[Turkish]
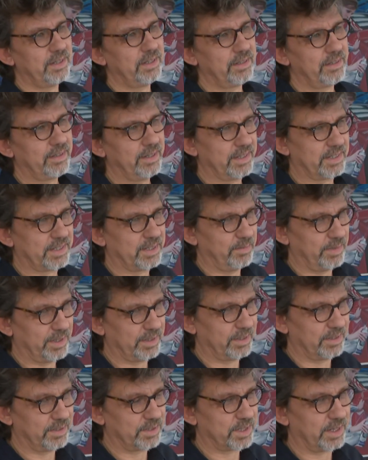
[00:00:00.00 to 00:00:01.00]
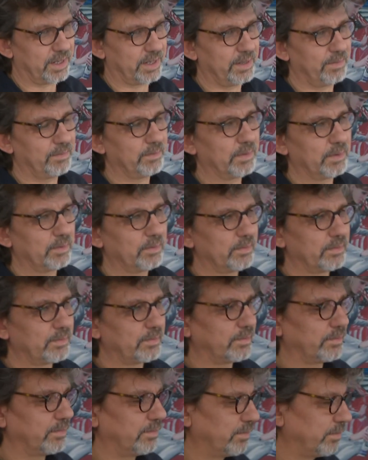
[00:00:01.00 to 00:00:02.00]
teslim edilecek.
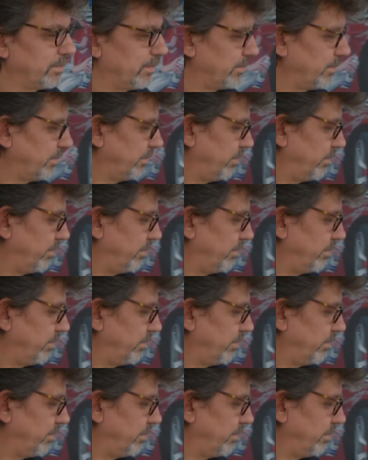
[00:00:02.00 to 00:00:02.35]
Peki bu işlemi